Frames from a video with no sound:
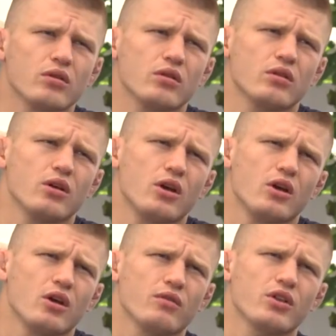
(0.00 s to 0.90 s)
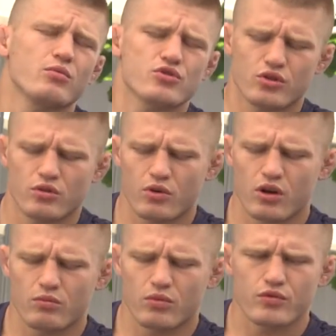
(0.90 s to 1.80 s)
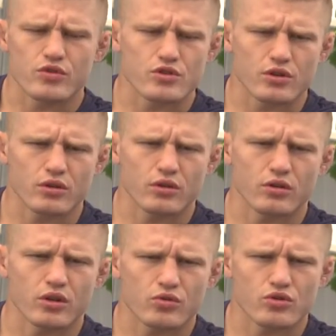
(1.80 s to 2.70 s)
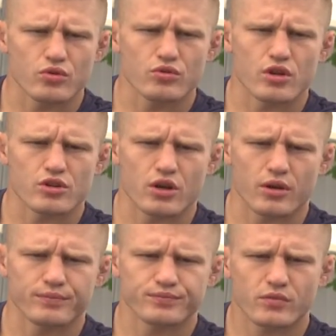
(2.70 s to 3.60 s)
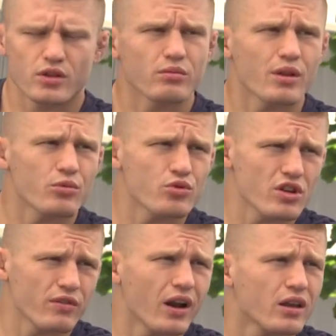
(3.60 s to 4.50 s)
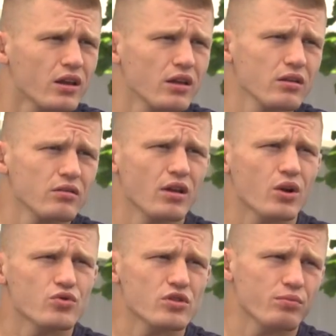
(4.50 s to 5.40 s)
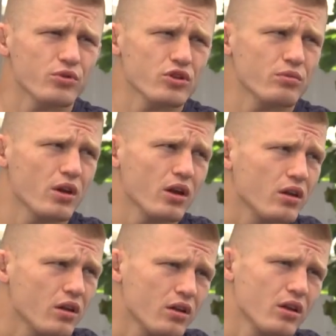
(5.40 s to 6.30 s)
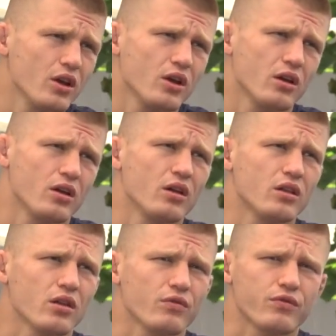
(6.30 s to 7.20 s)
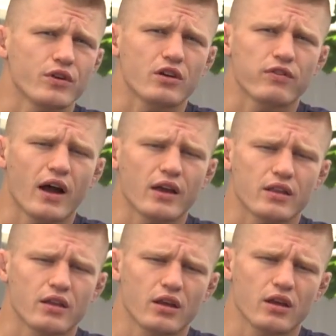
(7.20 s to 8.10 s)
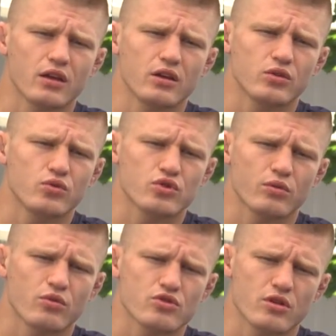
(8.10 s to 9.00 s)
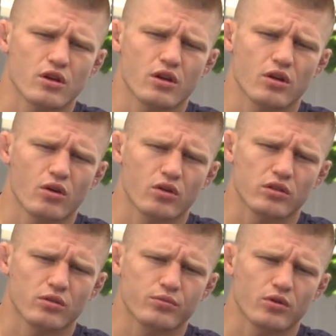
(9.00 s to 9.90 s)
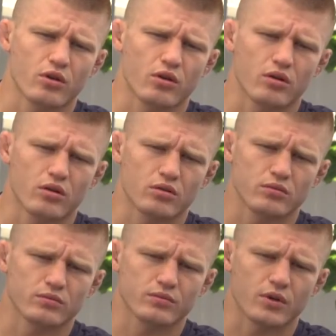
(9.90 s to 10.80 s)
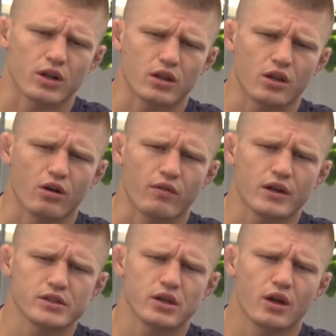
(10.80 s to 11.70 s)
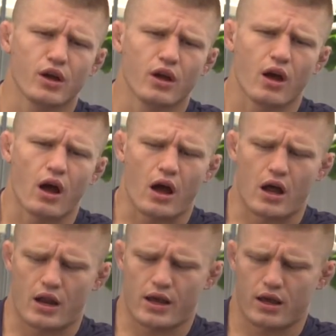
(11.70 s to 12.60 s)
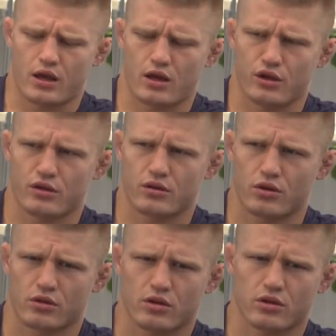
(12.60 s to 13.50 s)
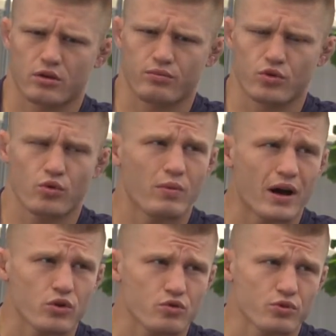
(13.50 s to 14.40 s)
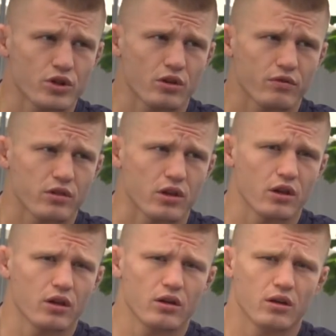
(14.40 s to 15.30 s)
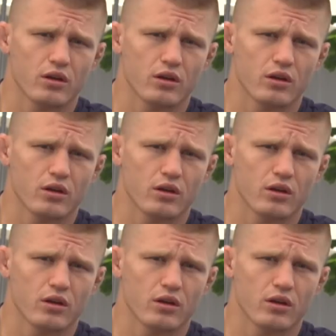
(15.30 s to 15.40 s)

Y, wiadomo, że oni mogą mówić, że niektórzy ludzie, że są tam różne walki na różnym poziomie, y, są free fighty i dużo może osób to mm, krytykować ale to, co zrobił Mariusz Pudzianowski, yy,